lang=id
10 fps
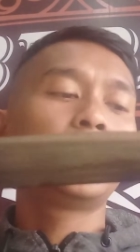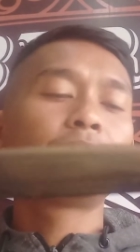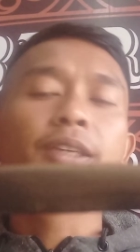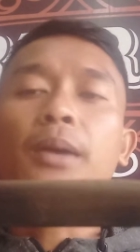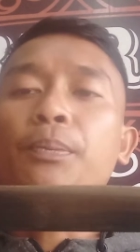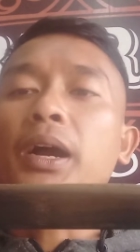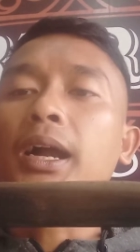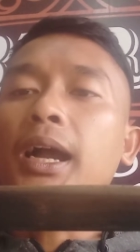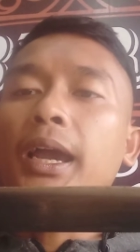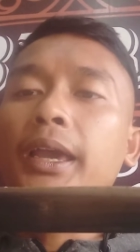siap
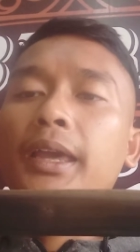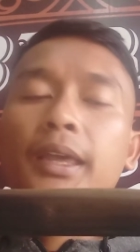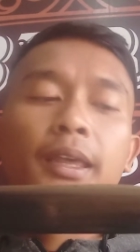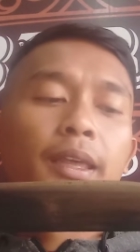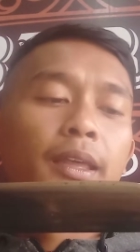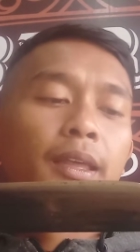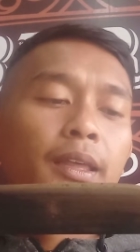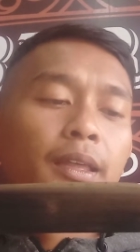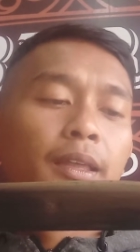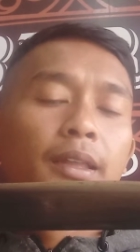pakai
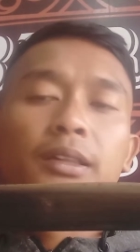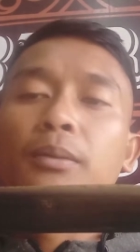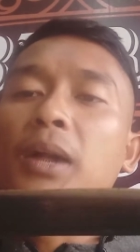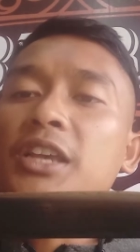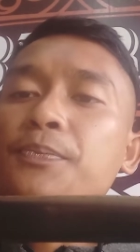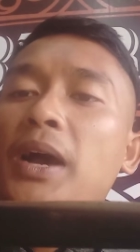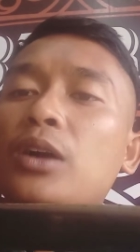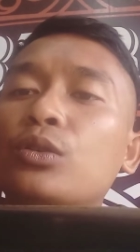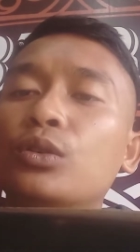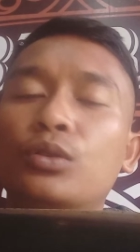tebas
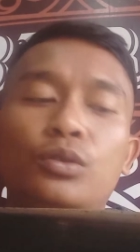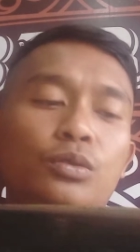paku